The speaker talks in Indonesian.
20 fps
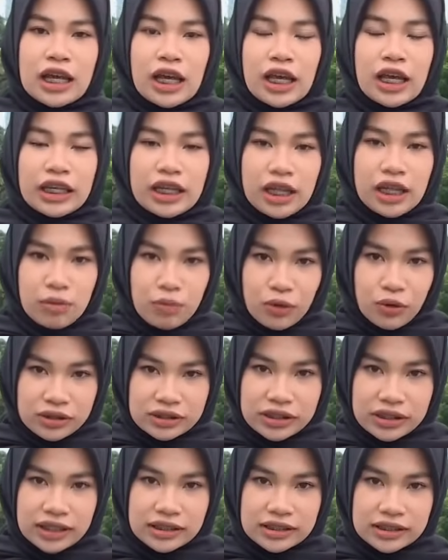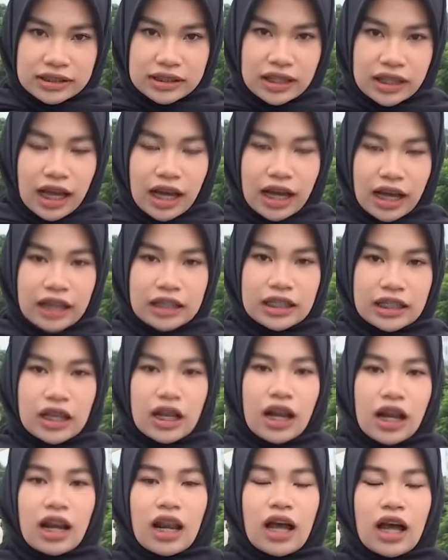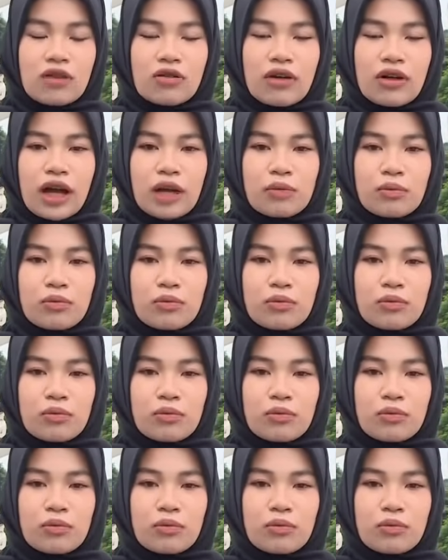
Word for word: ini proses akan dilakukan